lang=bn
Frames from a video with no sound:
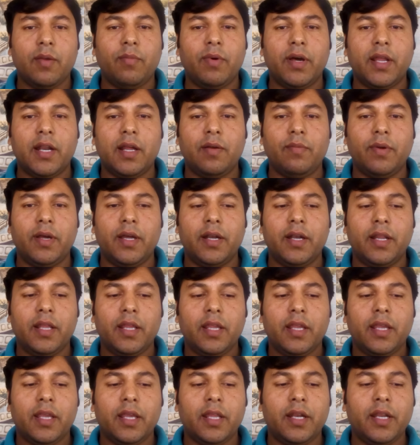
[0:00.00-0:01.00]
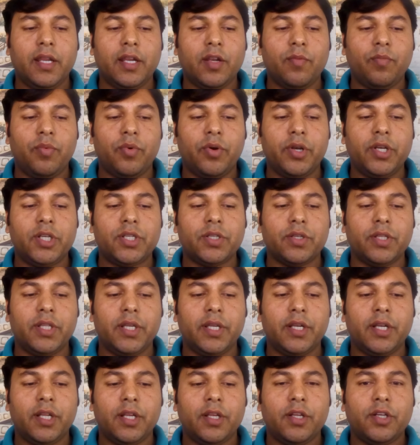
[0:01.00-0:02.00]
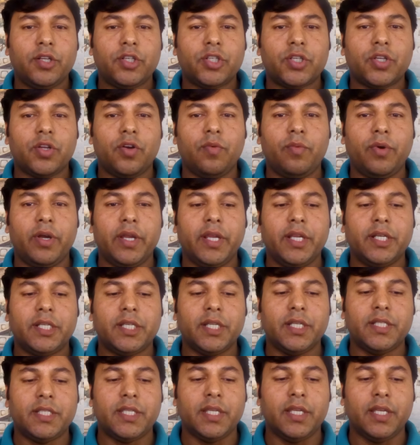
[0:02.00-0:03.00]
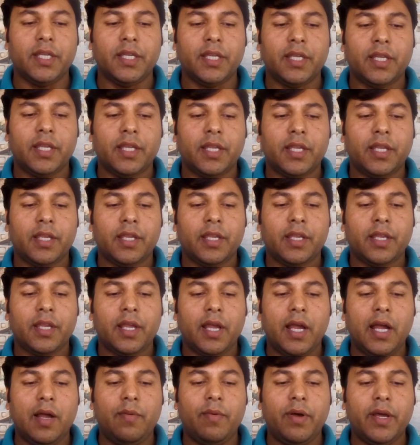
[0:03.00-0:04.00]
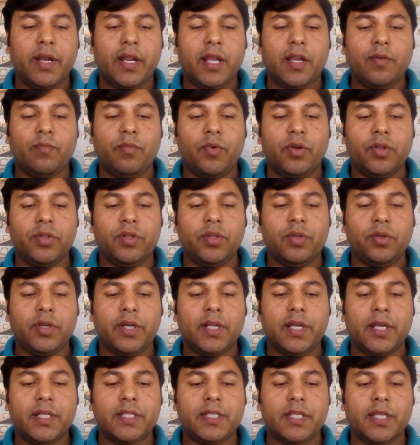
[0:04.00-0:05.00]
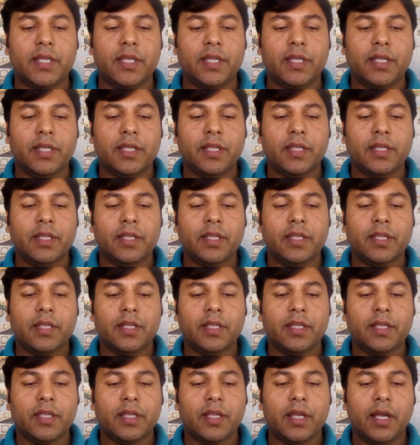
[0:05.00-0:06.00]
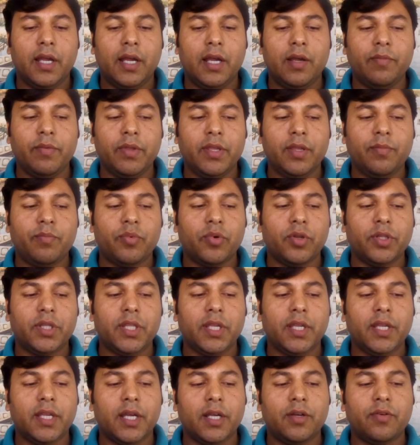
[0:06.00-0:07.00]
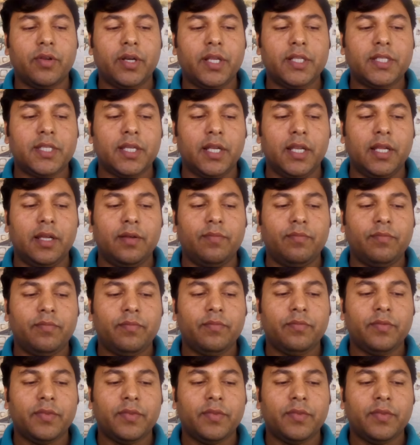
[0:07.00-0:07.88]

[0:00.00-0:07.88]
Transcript: এবার আমার ঋণ পরিশোধের সময় এসেছে আমার এক বন্ধুর কাছে আমি প্রতিজ্ঞা করেছিলাম